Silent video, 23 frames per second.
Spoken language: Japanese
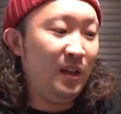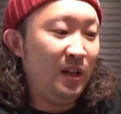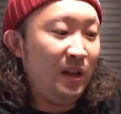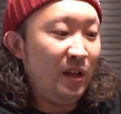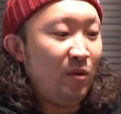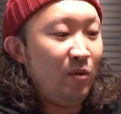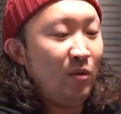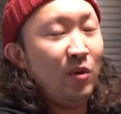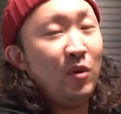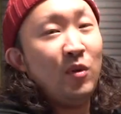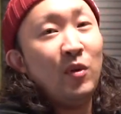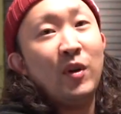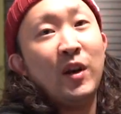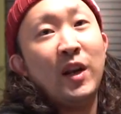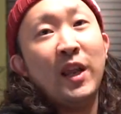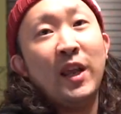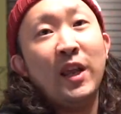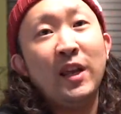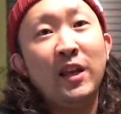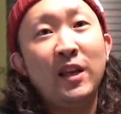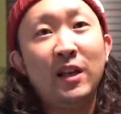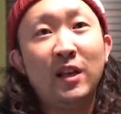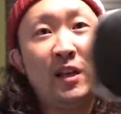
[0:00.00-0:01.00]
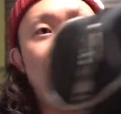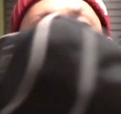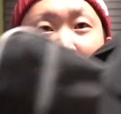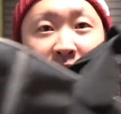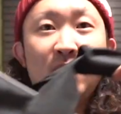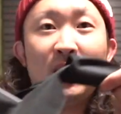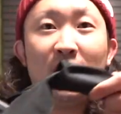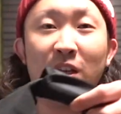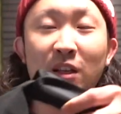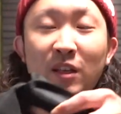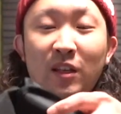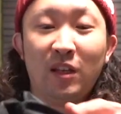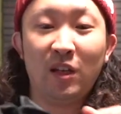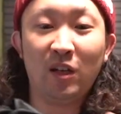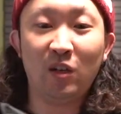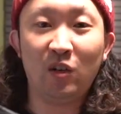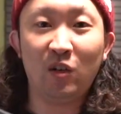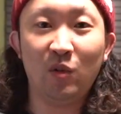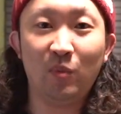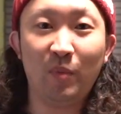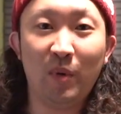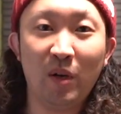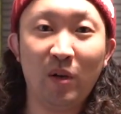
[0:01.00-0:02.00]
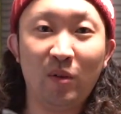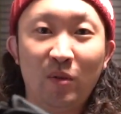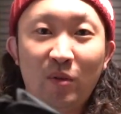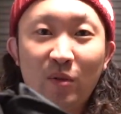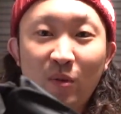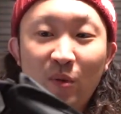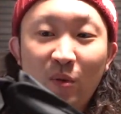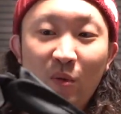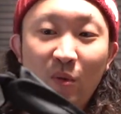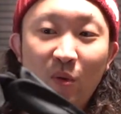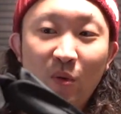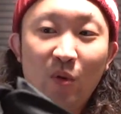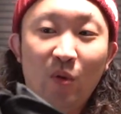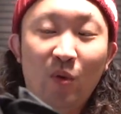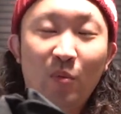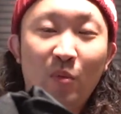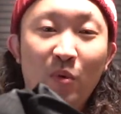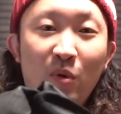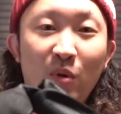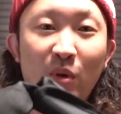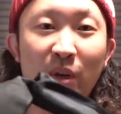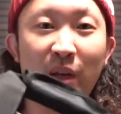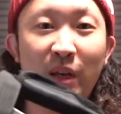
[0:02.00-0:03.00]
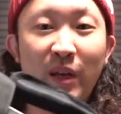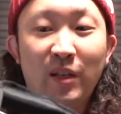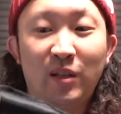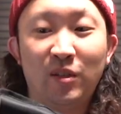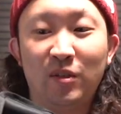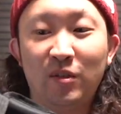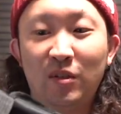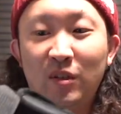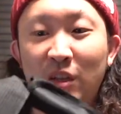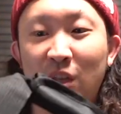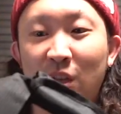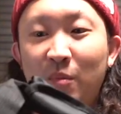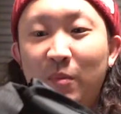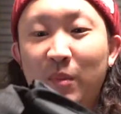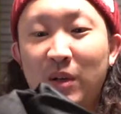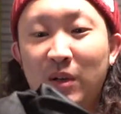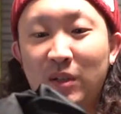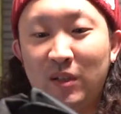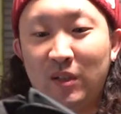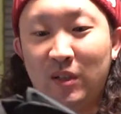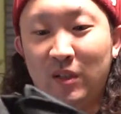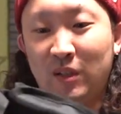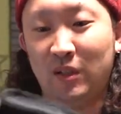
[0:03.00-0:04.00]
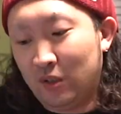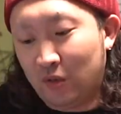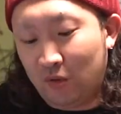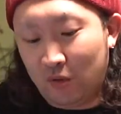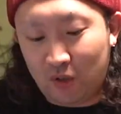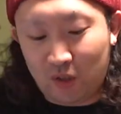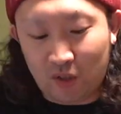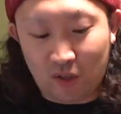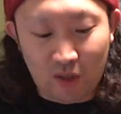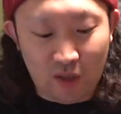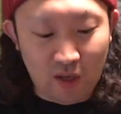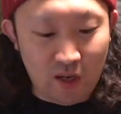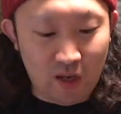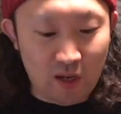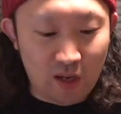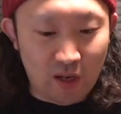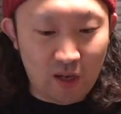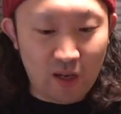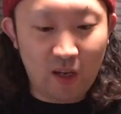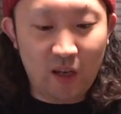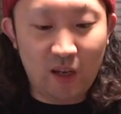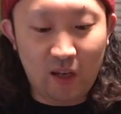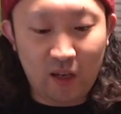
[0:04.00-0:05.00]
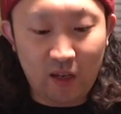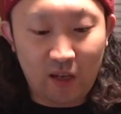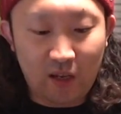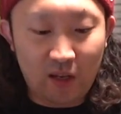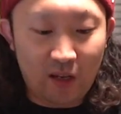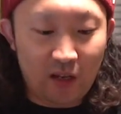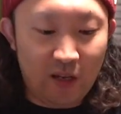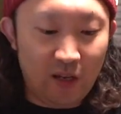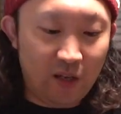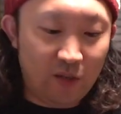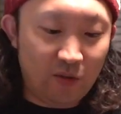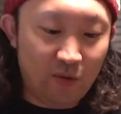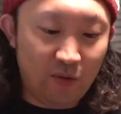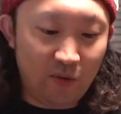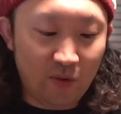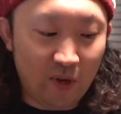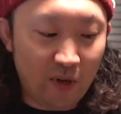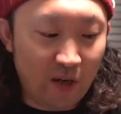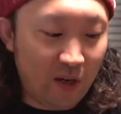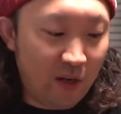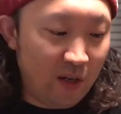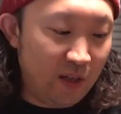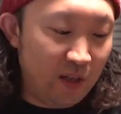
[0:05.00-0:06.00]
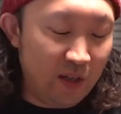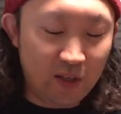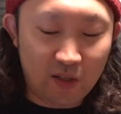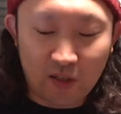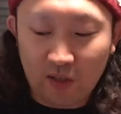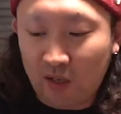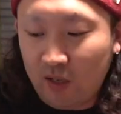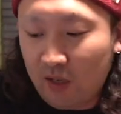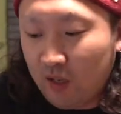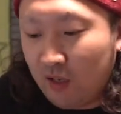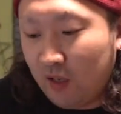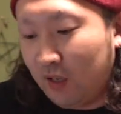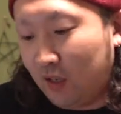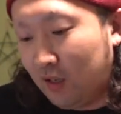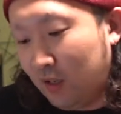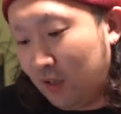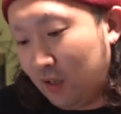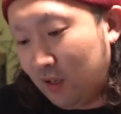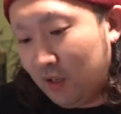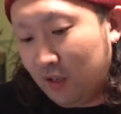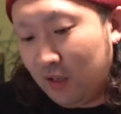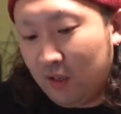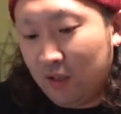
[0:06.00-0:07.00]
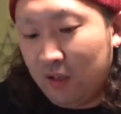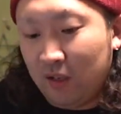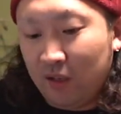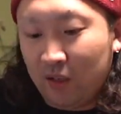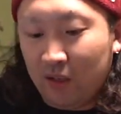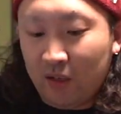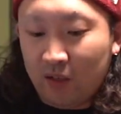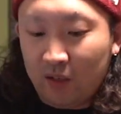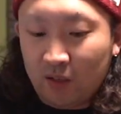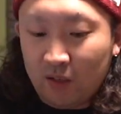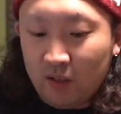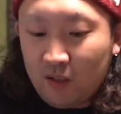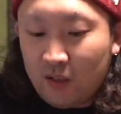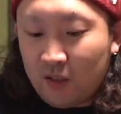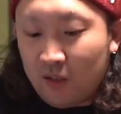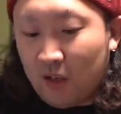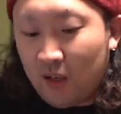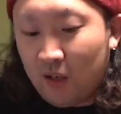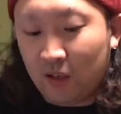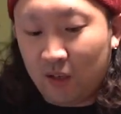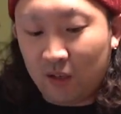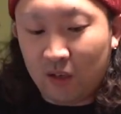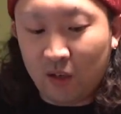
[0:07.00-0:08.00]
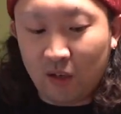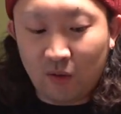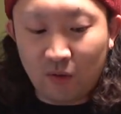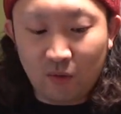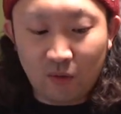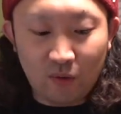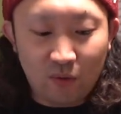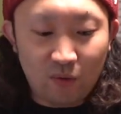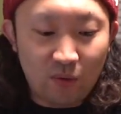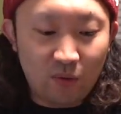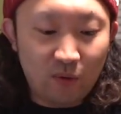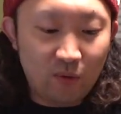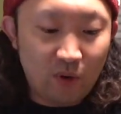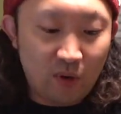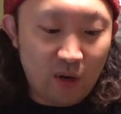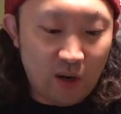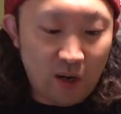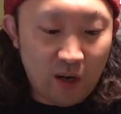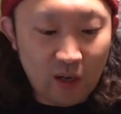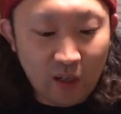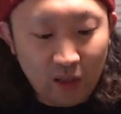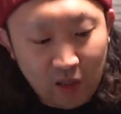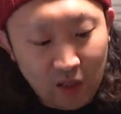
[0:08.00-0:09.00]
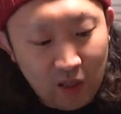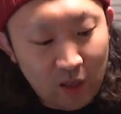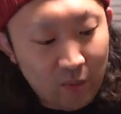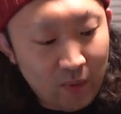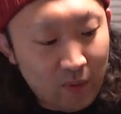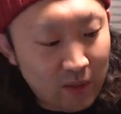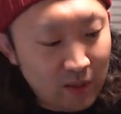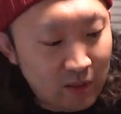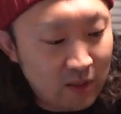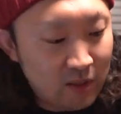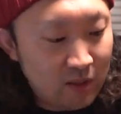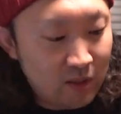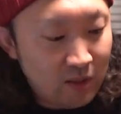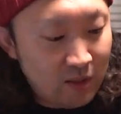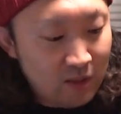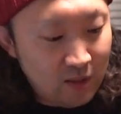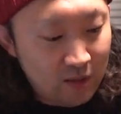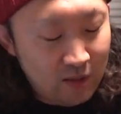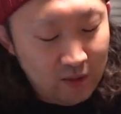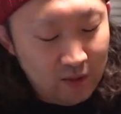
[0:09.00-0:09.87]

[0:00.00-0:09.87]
えこのようなね、三脚バッグの方も、えついています。そして、えその中にですね、三脚の方が入っています。